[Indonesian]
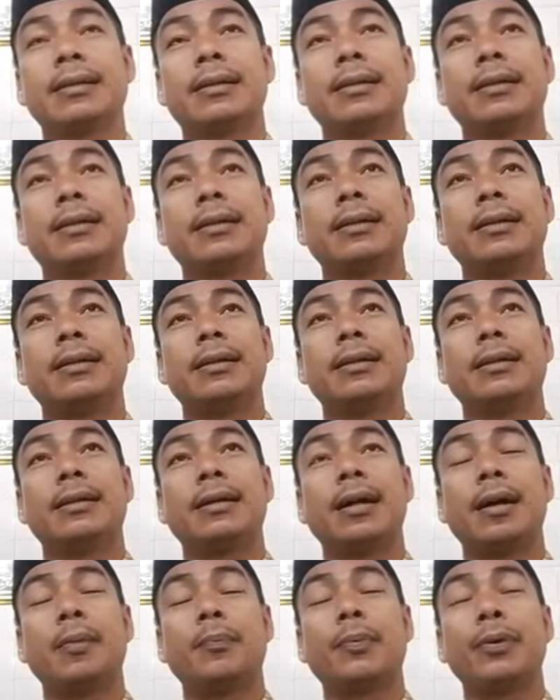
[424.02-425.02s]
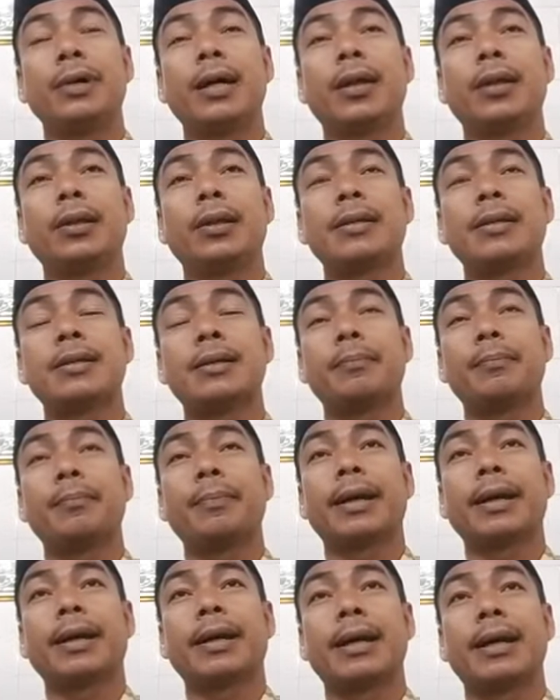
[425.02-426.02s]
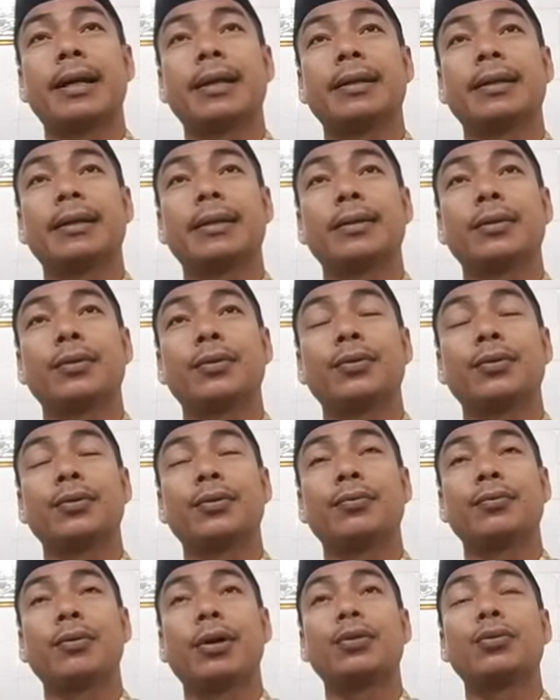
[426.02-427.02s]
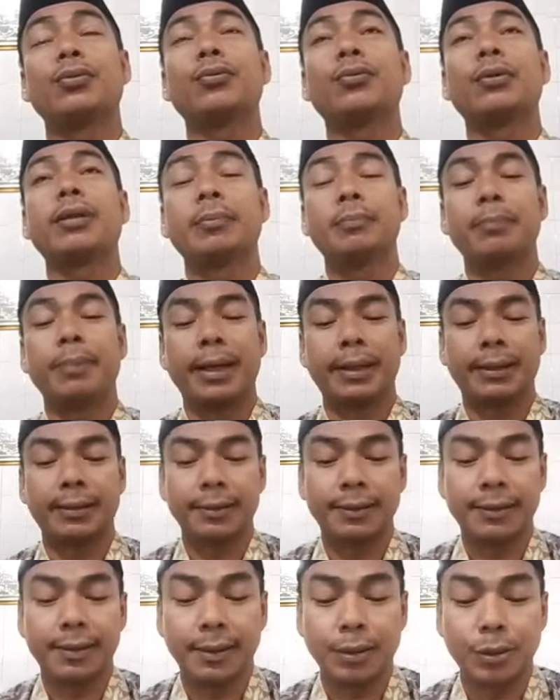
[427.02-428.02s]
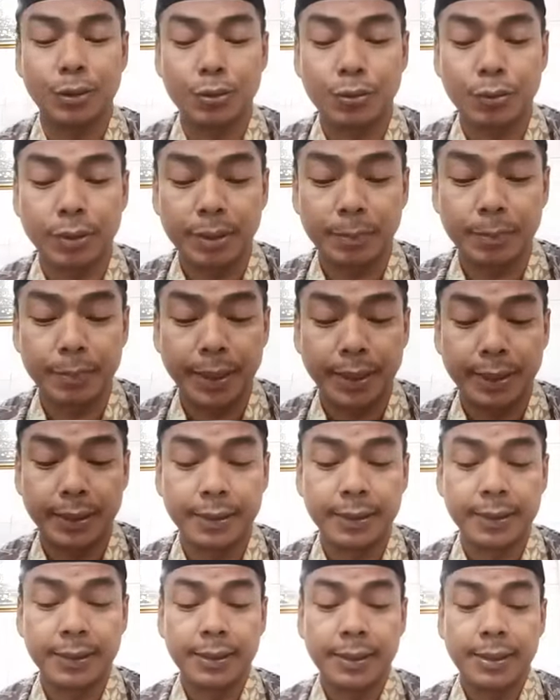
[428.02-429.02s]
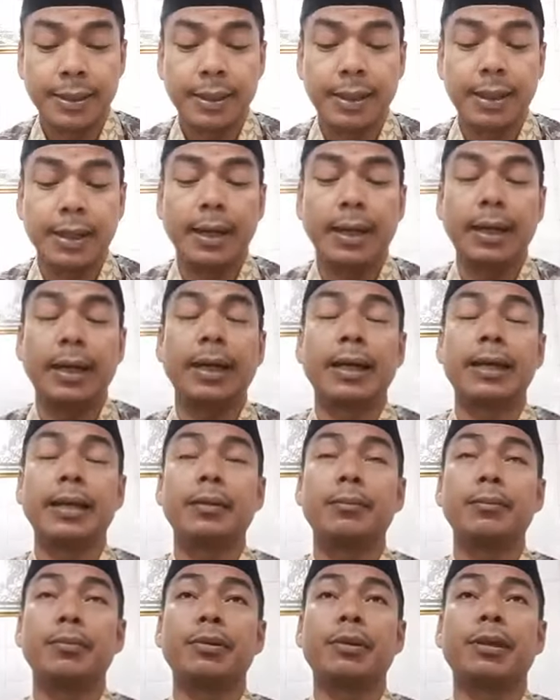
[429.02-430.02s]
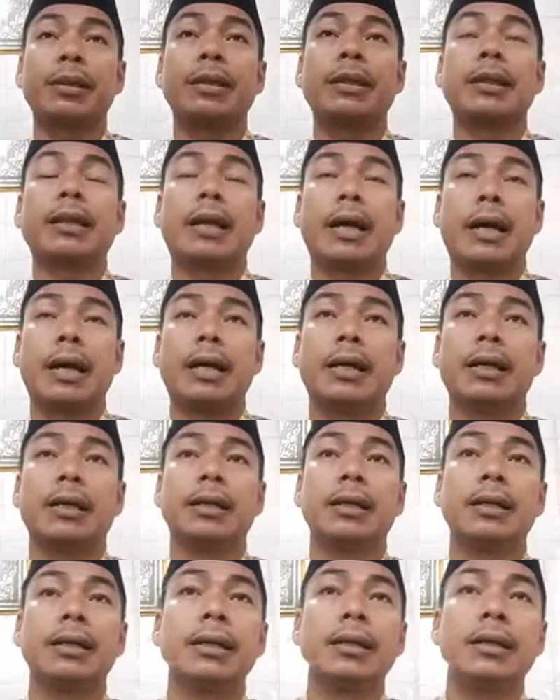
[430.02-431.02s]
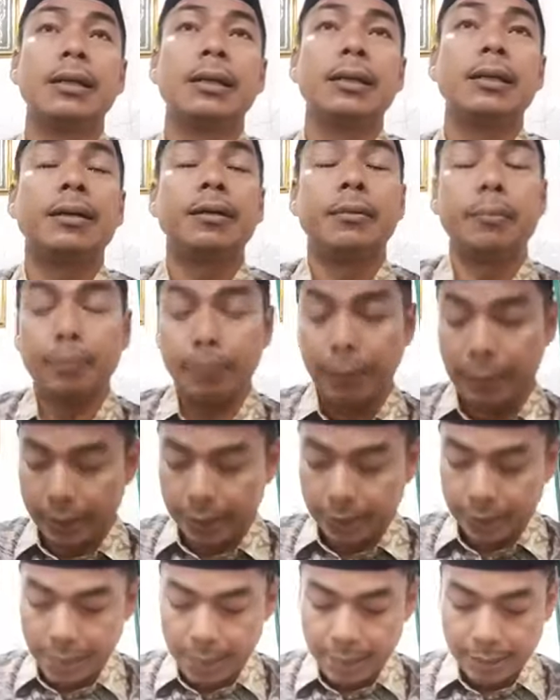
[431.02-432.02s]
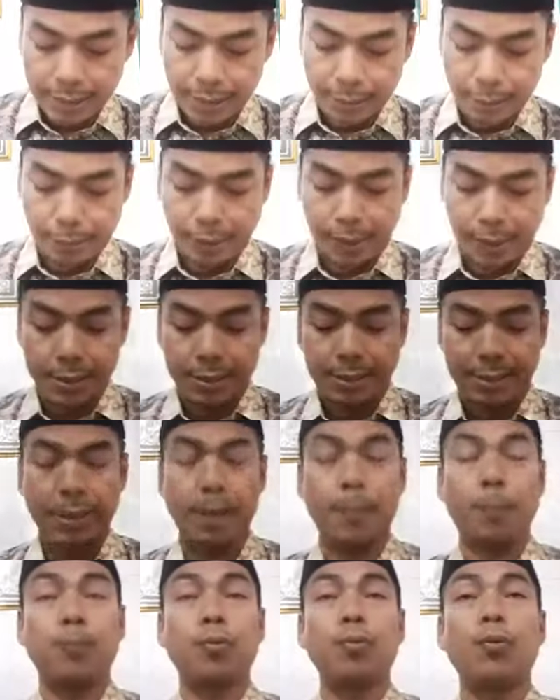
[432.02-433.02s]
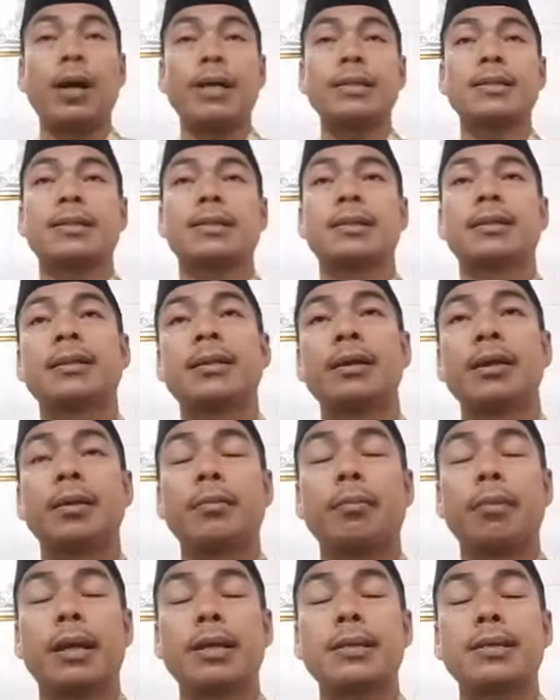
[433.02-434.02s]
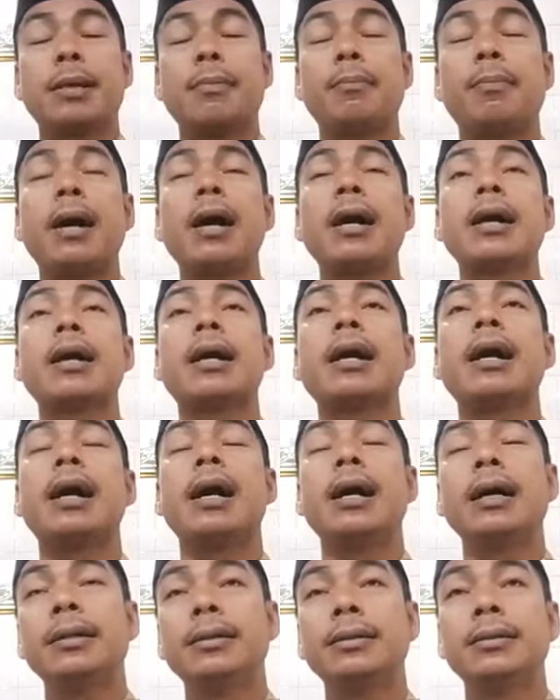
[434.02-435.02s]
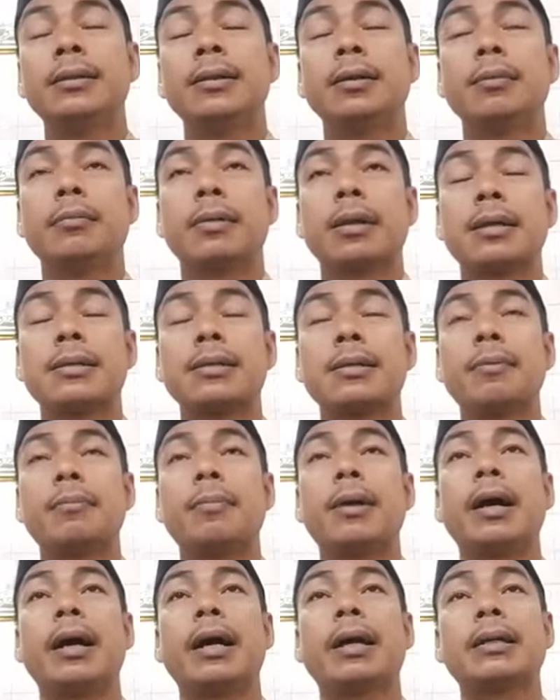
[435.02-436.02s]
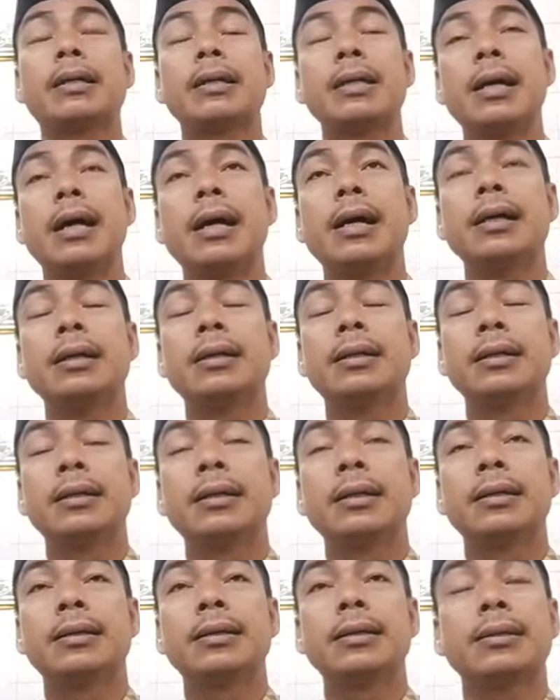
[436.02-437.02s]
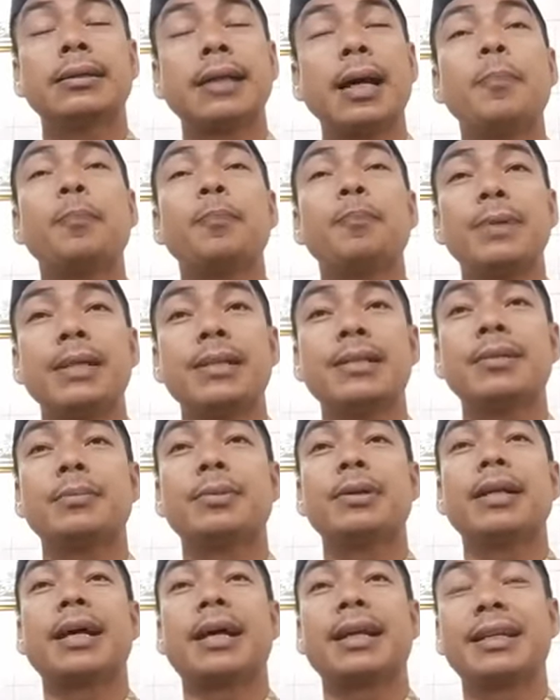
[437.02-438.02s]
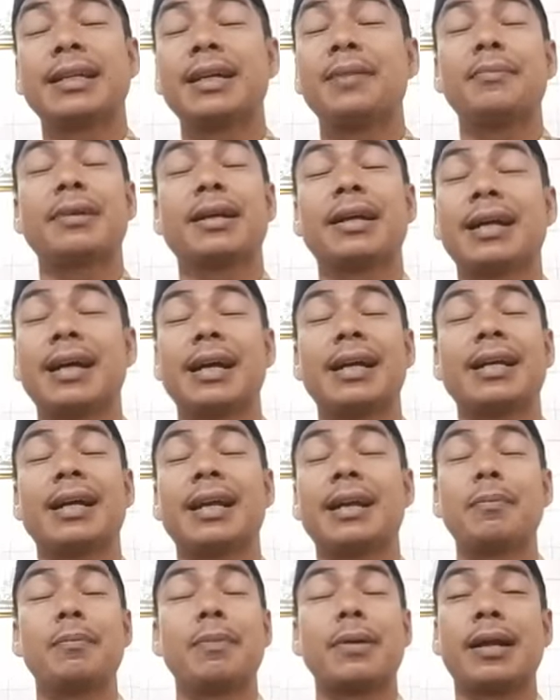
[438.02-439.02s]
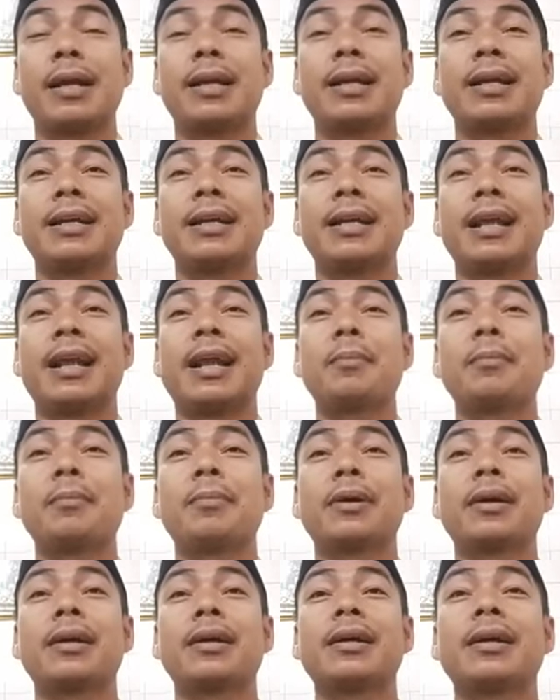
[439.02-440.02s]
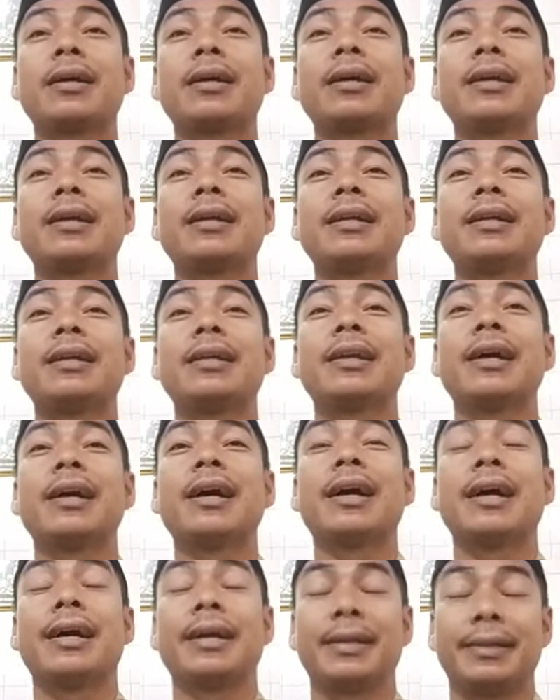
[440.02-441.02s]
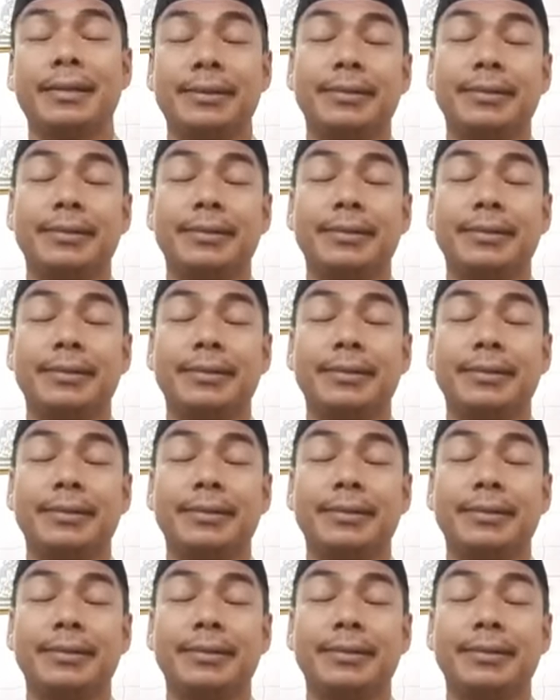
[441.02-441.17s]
uh, apa yang Allah sampaikan dua duribat, nah, duribat alaihi muzillah. Mereka yang merasa puas, merasa bangga merasa bahagia, tetapi sebenarnya mereka adalah berada dalam kehinaan.